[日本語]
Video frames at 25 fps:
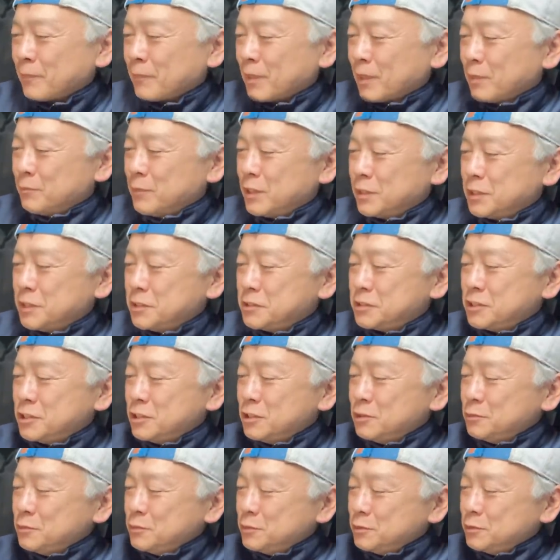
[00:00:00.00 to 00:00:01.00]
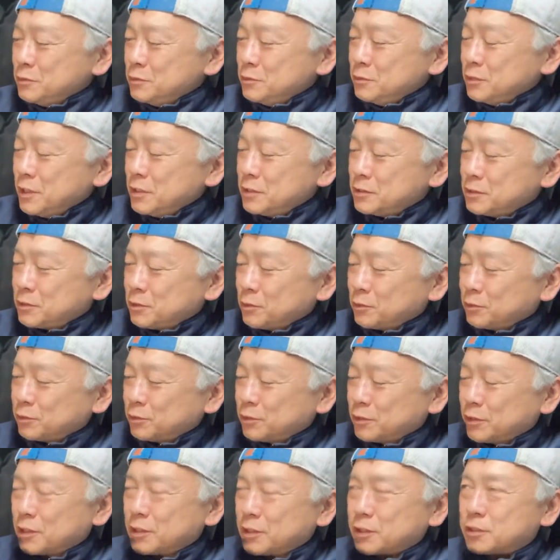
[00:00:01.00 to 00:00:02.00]
まあ、リチウム電池というこ
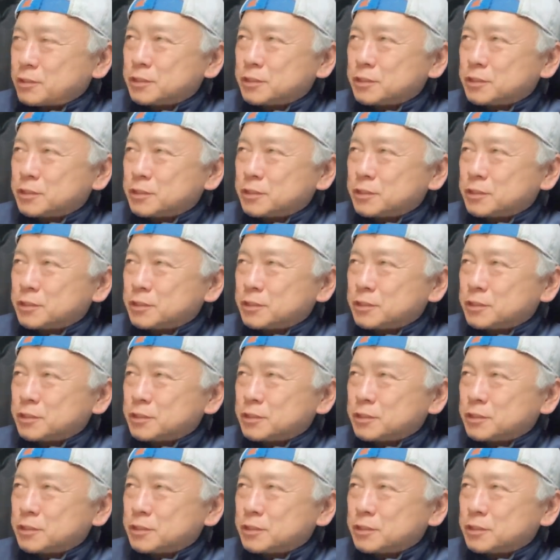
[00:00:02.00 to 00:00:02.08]
とで、